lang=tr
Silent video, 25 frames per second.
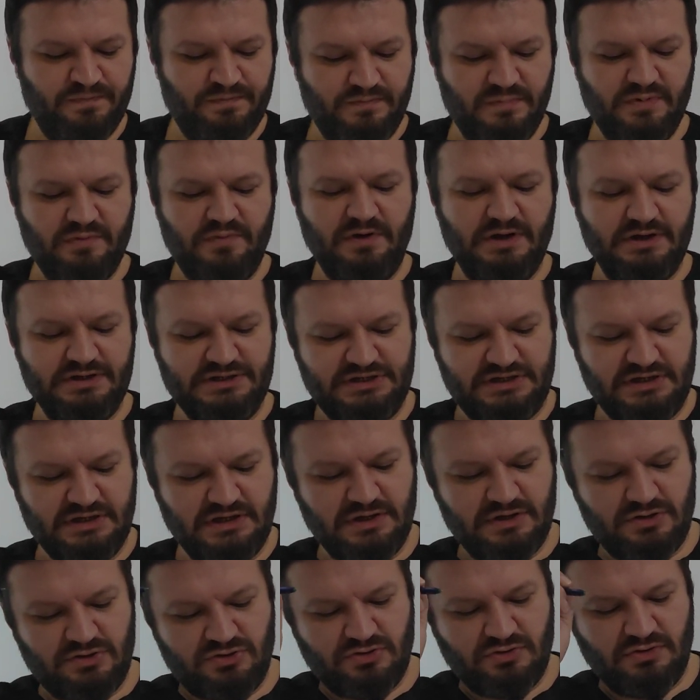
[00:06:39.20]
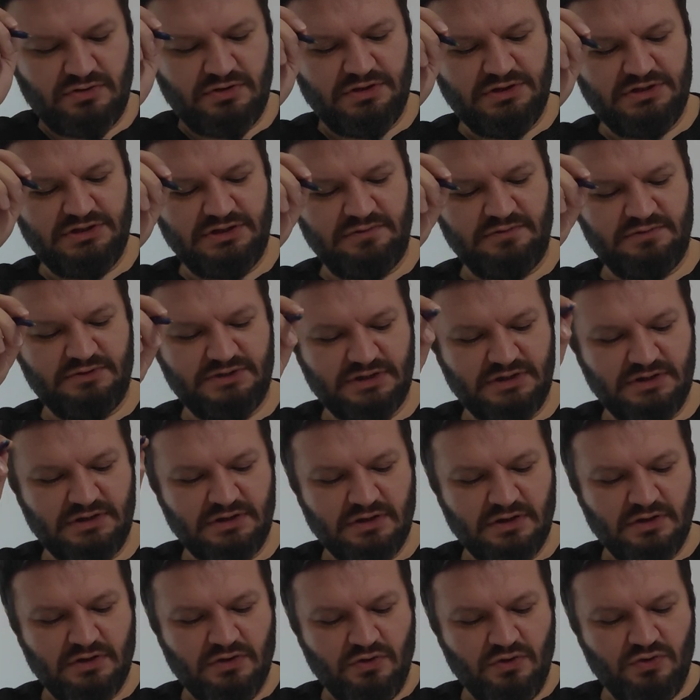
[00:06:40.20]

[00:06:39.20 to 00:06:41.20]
Bir başka söyleyeceğim şey